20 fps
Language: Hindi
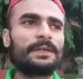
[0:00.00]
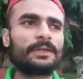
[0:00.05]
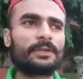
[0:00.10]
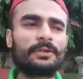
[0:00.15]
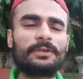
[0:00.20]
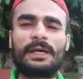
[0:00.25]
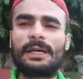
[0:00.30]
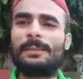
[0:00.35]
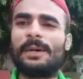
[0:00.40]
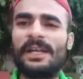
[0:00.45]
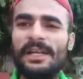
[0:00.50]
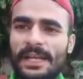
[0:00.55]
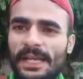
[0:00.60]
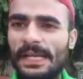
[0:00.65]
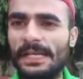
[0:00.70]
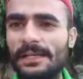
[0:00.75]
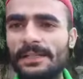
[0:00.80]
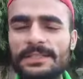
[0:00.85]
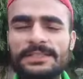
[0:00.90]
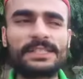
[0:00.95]
you नो know, हमारे
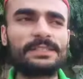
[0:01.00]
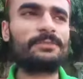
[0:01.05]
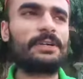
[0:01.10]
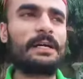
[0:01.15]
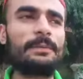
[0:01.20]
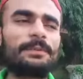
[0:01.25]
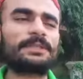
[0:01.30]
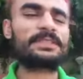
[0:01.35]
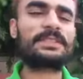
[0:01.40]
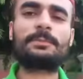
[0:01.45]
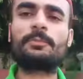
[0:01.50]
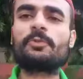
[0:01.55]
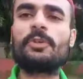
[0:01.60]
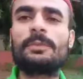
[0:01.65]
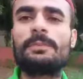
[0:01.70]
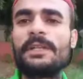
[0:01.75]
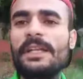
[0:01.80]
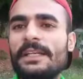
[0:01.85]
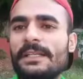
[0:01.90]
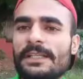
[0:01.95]
हैंडल से वहाँ पर सबको
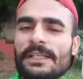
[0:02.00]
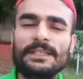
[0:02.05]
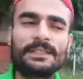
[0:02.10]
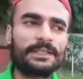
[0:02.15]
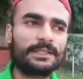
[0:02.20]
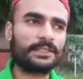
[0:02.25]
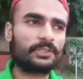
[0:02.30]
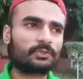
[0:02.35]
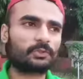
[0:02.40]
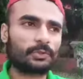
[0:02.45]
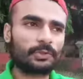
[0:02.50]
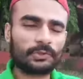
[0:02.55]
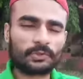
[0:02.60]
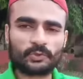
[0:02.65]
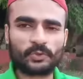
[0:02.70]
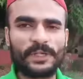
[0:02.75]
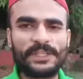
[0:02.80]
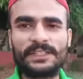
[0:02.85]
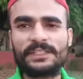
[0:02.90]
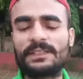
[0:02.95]
अपडेट किया था कि जो लोग
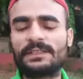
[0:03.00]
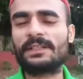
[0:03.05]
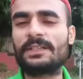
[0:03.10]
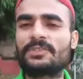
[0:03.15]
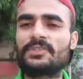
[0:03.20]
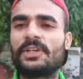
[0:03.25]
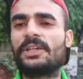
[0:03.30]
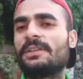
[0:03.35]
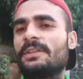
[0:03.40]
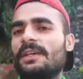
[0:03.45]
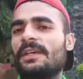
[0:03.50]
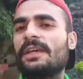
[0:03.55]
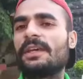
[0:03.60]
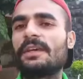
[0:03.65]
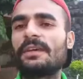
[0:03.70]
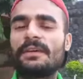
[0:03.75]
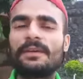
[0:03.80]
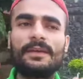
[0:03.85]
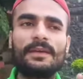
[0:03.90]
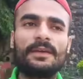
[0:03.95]
ज्वाइन करना चाहते
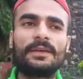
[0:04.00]
हैं